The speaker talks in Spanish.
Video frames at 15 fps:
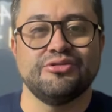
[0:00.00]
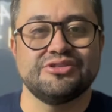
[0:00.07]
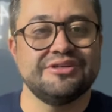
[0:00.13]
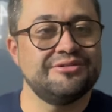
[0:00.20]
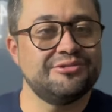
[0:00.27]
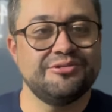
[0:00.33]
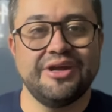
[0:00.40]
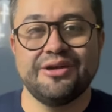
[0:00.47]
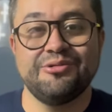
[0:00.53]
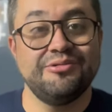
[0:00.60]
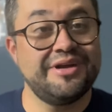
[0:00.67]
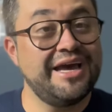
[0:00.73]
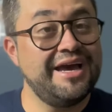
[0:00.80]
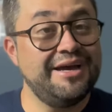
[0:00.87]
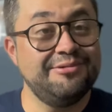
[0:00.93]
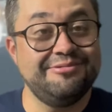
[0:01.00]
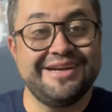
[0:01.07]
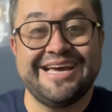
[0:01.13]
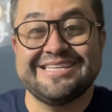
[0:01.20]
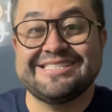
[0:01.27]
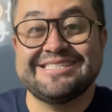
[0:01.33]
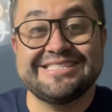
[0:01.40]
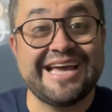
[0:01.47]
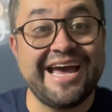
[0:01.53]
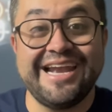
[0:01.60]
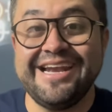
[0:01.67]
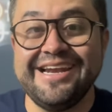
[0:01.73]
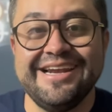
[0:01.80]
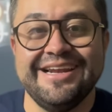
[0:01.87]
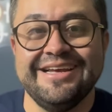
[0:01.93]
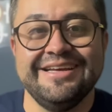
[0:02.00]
Sin duda alguna, una sal,